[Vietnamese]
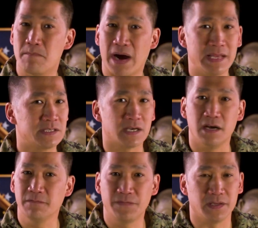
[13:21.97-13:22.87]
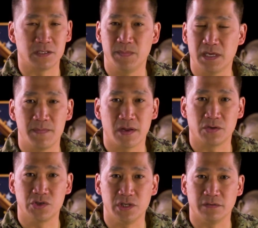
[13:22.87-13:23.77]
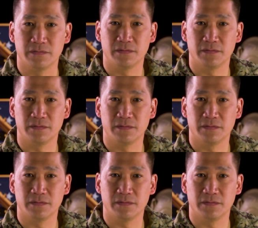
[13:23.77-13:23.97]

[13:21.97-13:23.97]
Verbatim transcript: Biden's unfit to be Commander-in-Chief.